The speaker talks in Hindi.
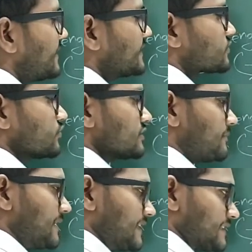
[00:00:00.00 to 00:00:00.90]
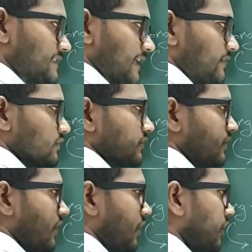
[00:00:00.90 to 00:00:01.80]
इमेज कुछ भी इस साइड हो
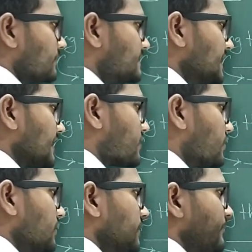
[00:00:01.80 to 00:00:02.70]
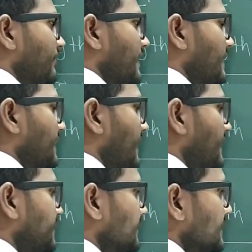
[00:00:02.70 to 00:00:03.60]
ऑब्जेक्ट हो या
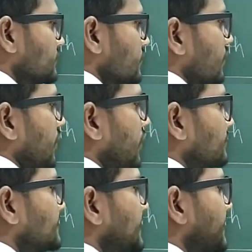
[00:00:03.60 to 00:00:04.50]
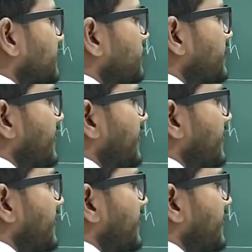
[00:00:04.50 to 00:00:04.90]
इमेज हो ऑब्जेक्ट हो